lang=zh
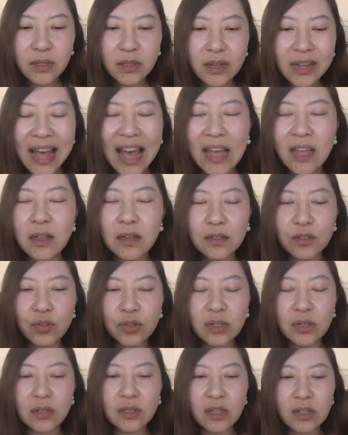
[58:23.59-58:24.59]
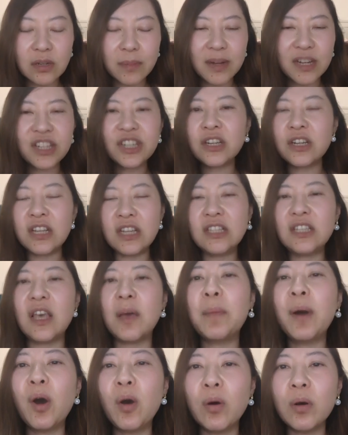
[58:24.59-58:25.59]
开就是叫什么尸体解
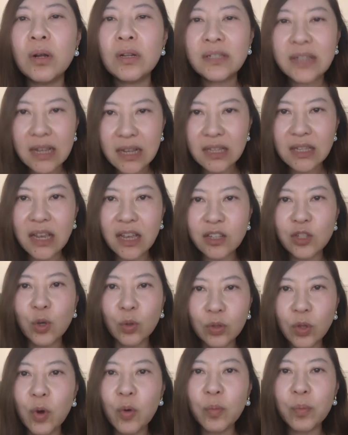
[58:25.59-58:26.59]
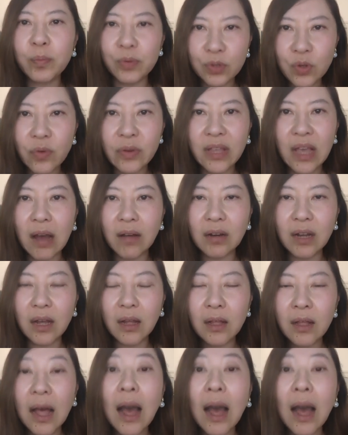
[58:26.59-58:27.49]
剖，这一切就都不重要了。